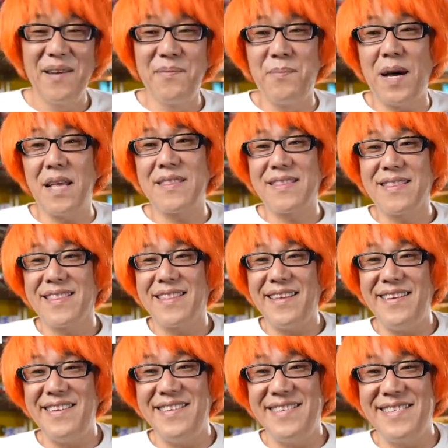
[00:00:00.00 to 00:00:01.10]
バッ
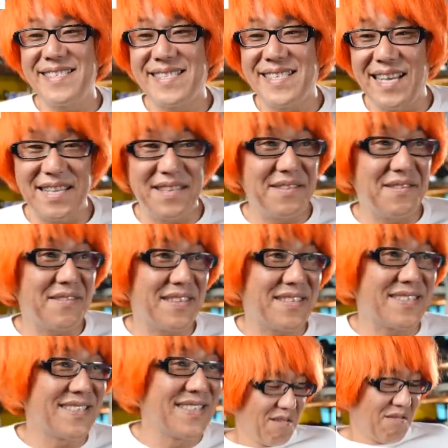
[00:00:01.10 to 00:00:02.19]
テリースタンドで
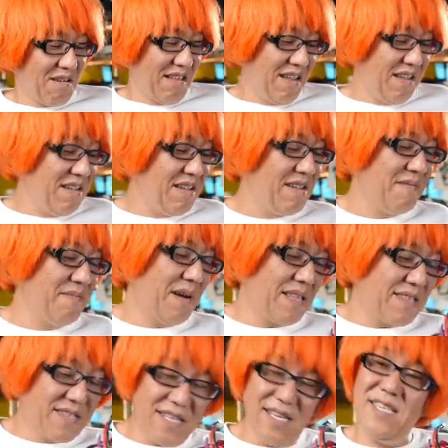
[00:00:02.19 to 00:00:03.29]
す。これね、
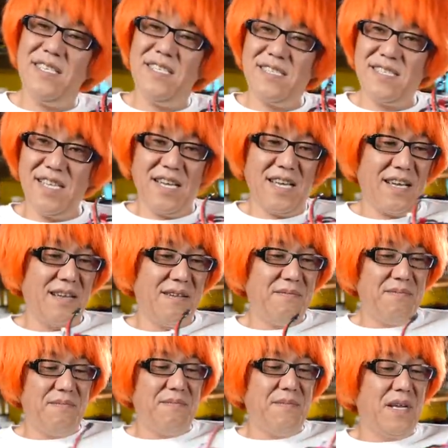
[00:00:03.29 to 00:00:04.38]
バッテリーって、
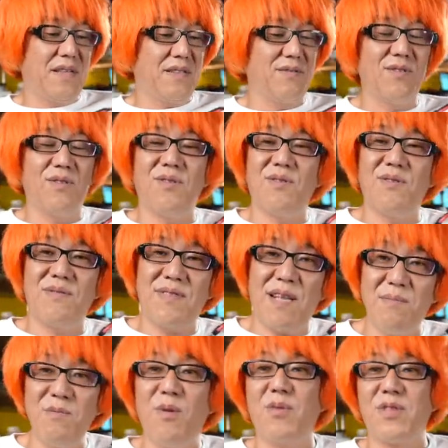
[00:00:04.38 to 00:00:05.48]
まああの
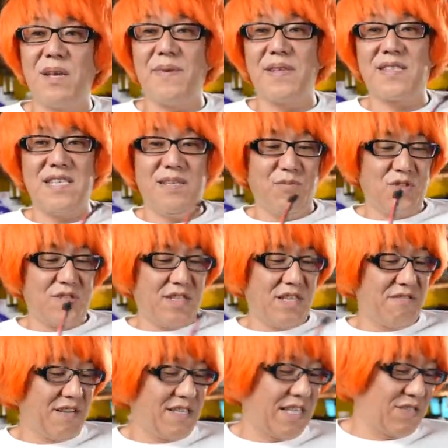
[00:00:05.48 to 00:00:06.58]
何本もねバッテリー持って
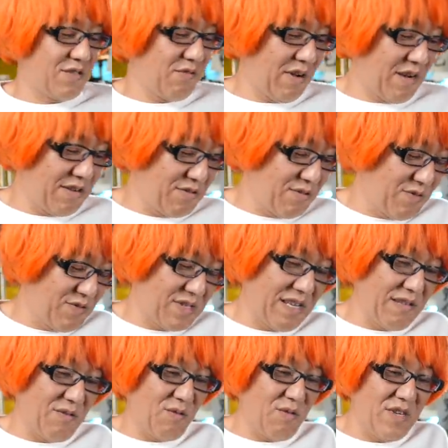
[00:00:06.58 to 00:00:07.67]
る方はちょっと分かると思うんです
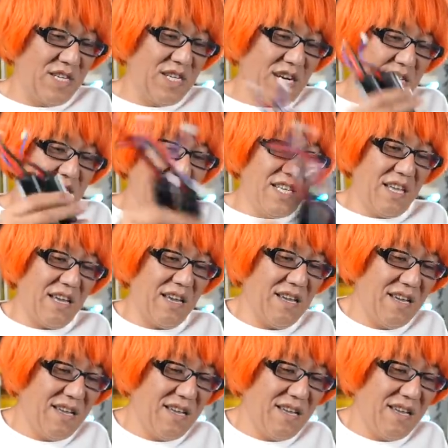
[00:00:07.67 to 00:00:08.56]
けど、これ意外にね